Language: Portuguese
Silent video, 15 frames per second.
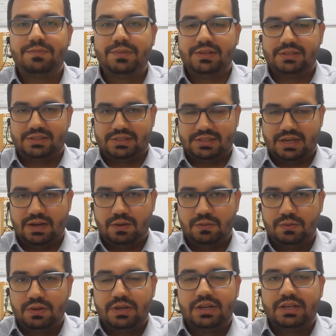
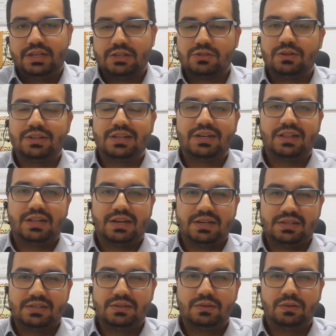mensal e a sua
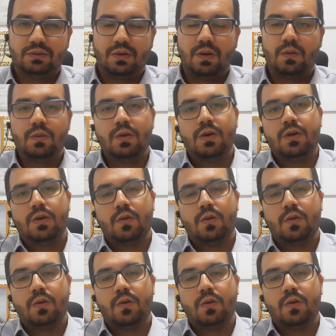declaração anual